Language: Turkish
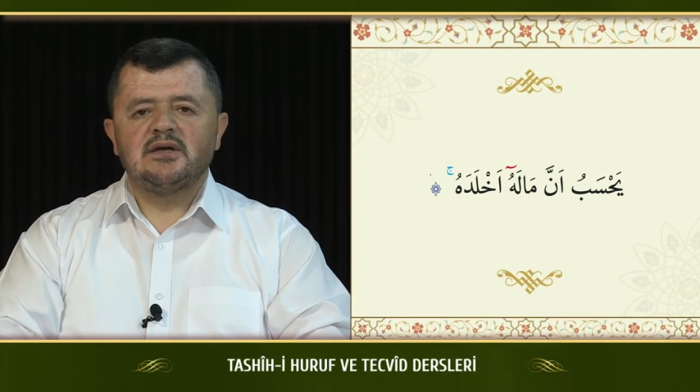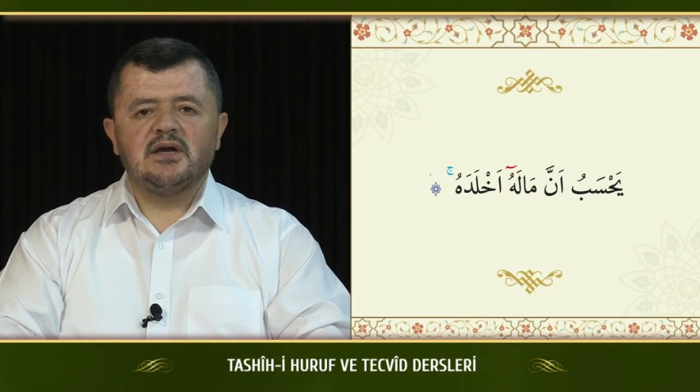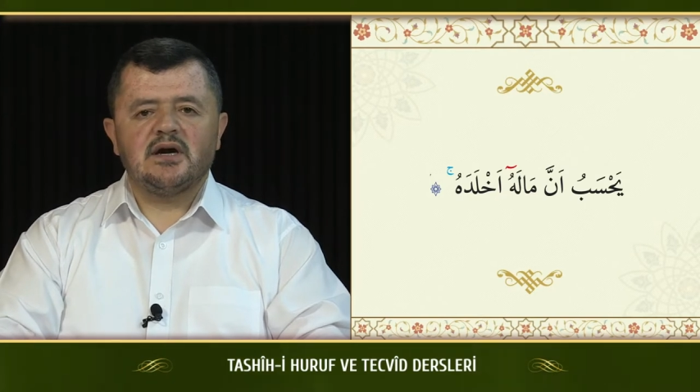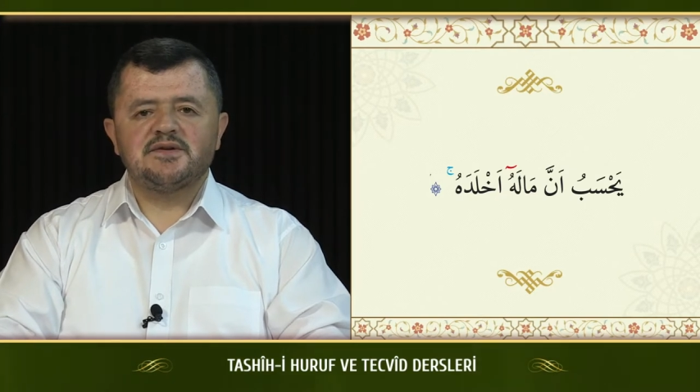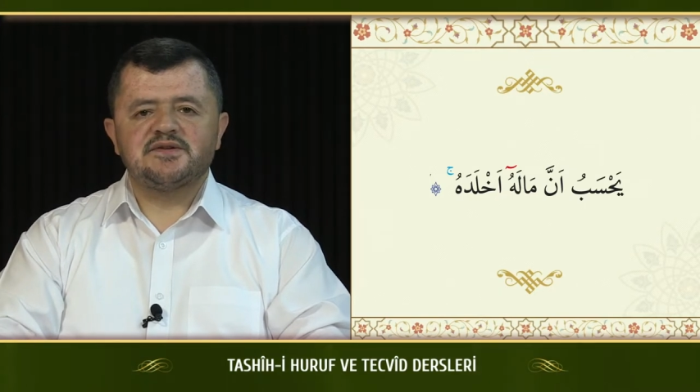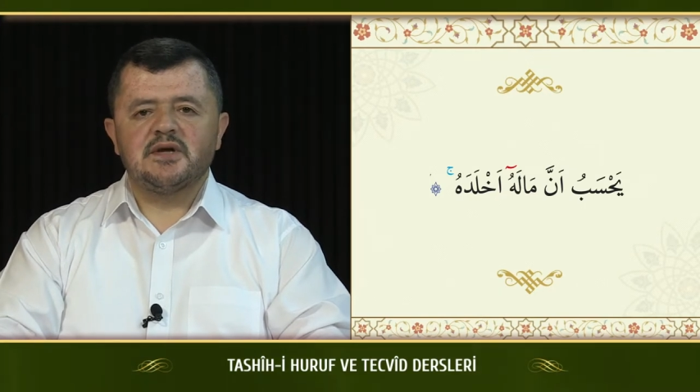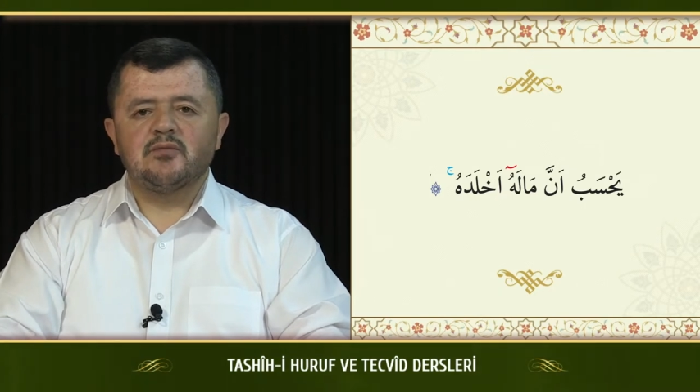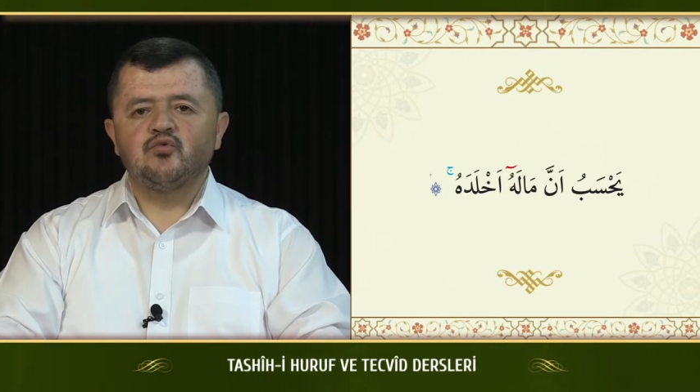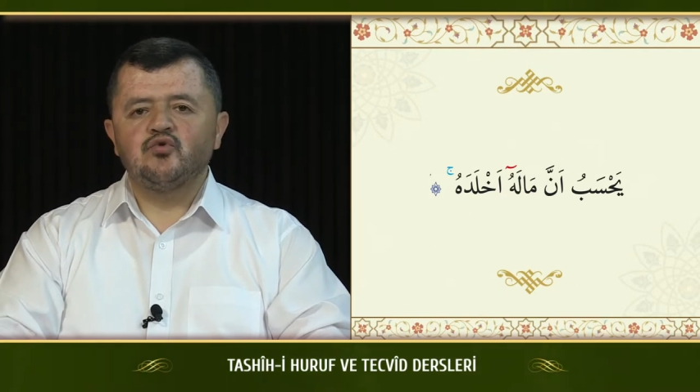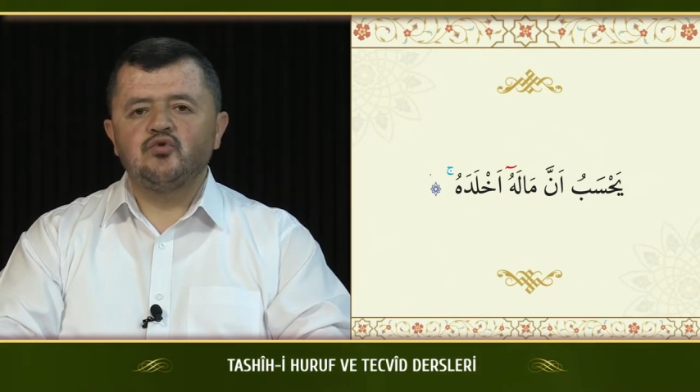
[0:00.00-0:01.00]

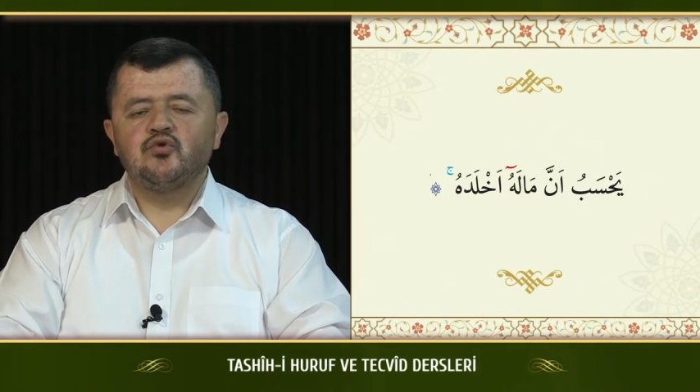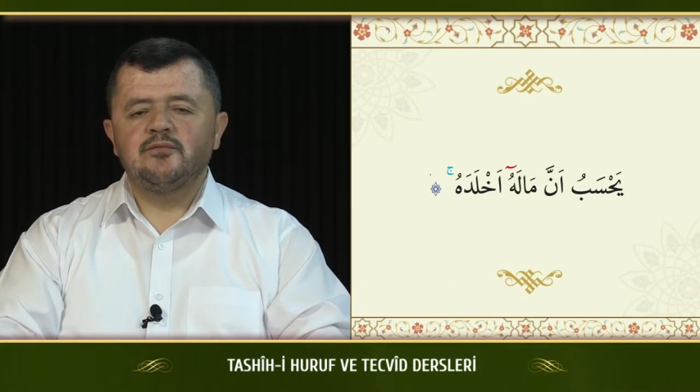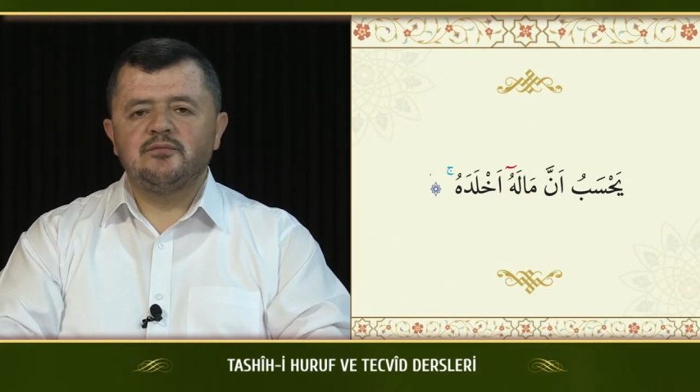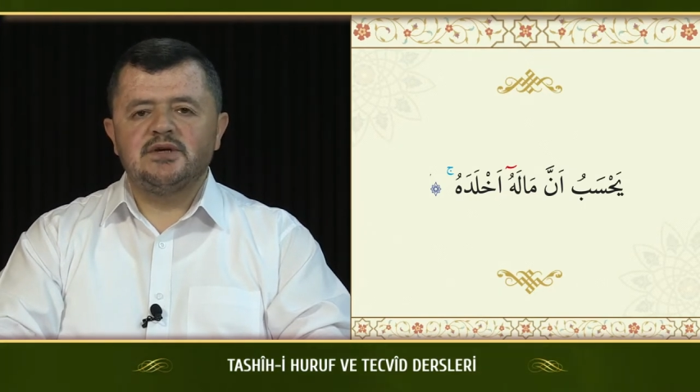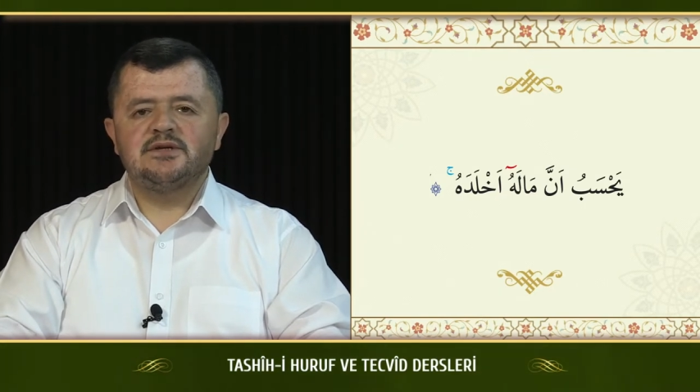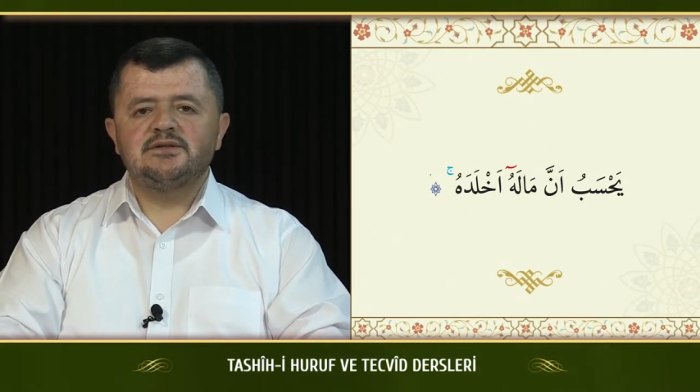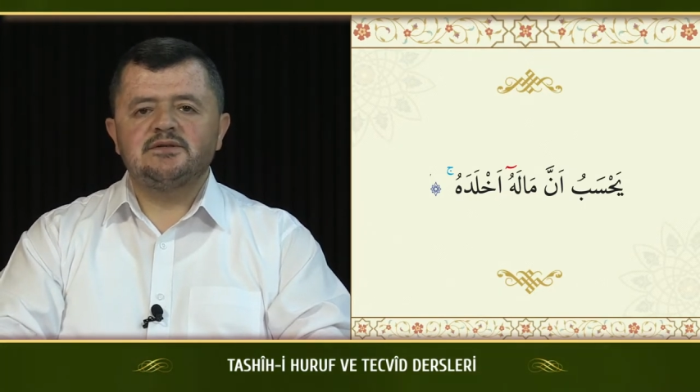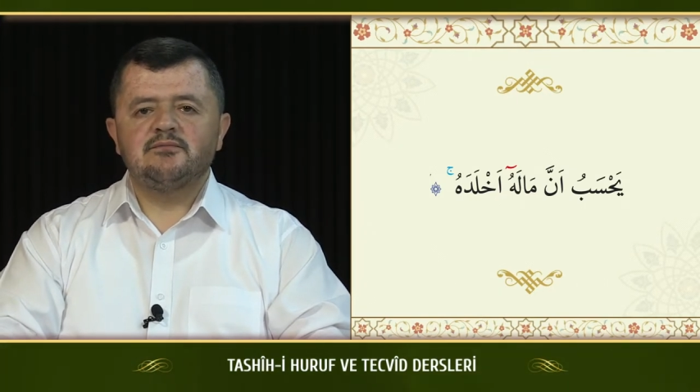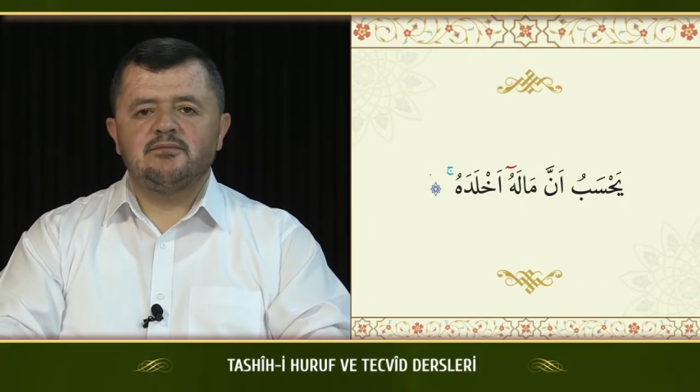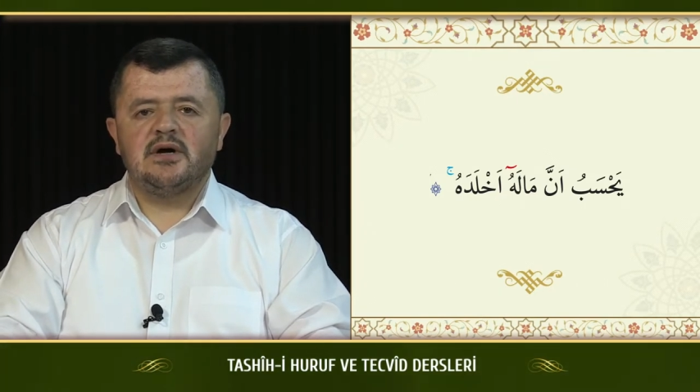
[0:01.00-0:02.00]
Yahsebu bir
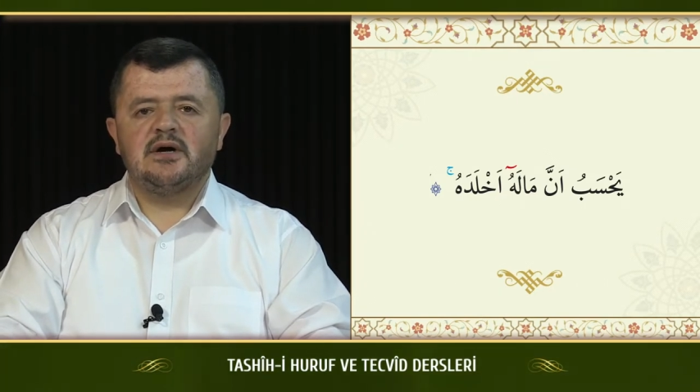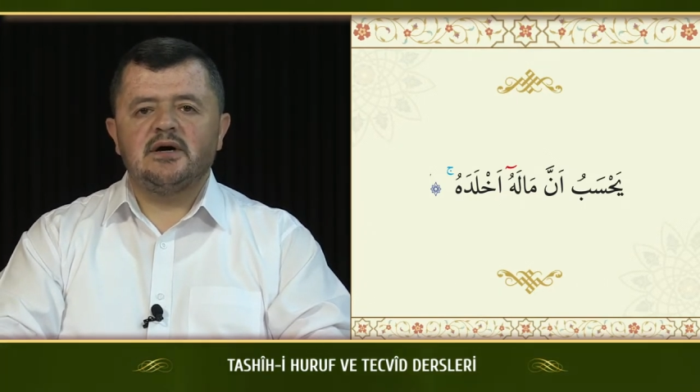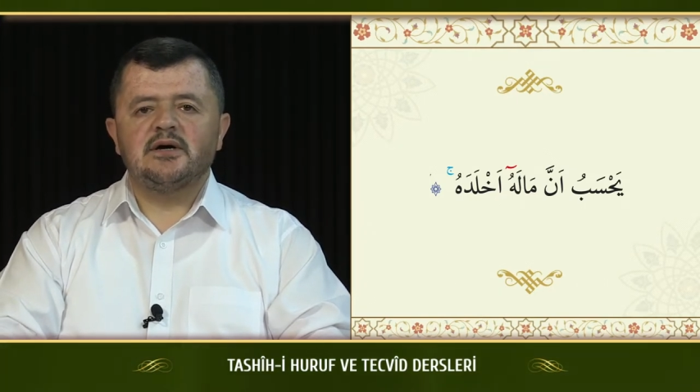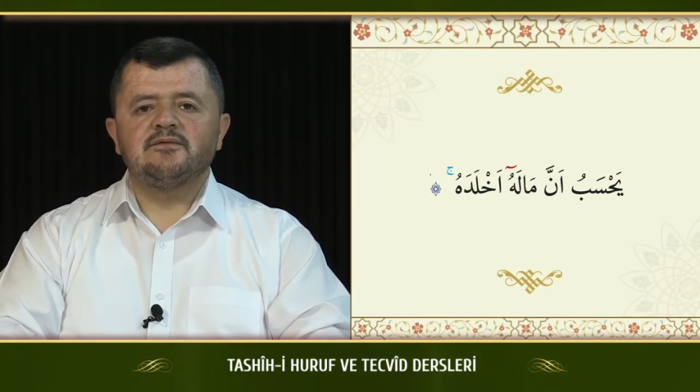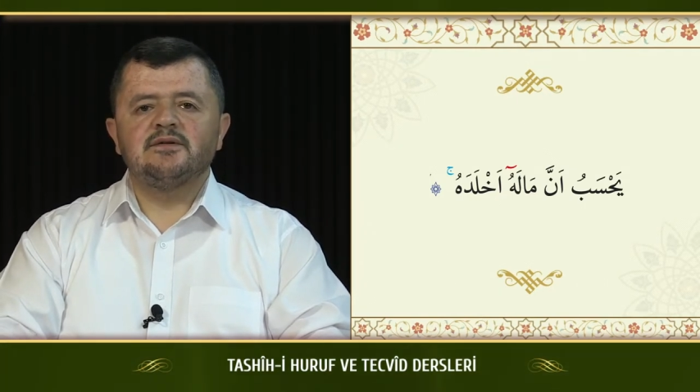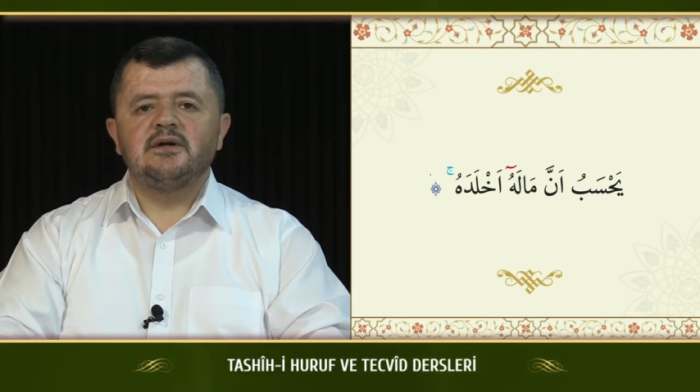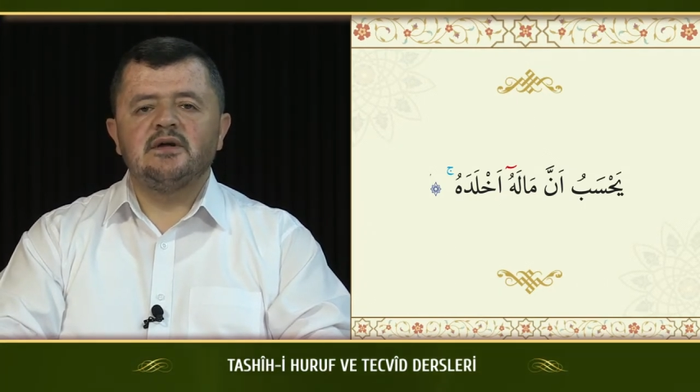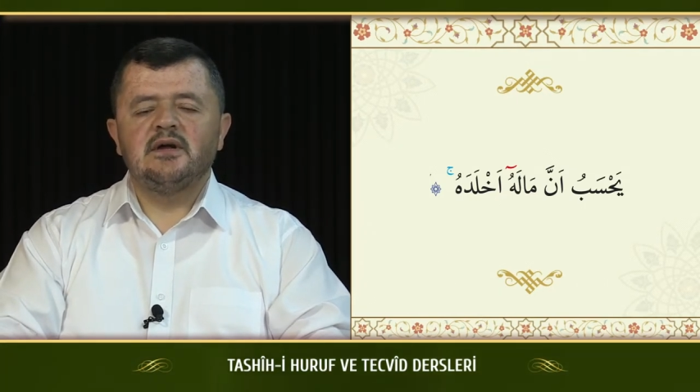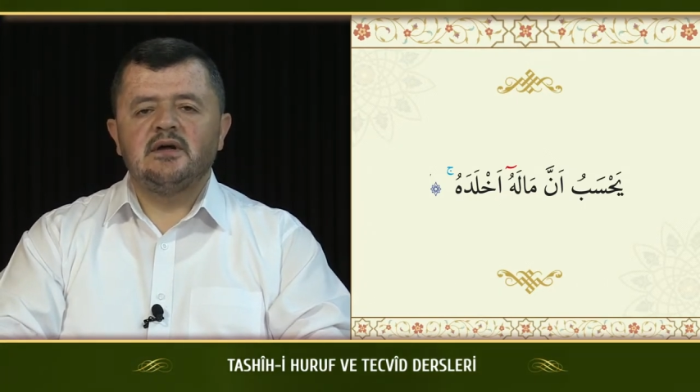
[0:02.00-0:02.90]
B harfi,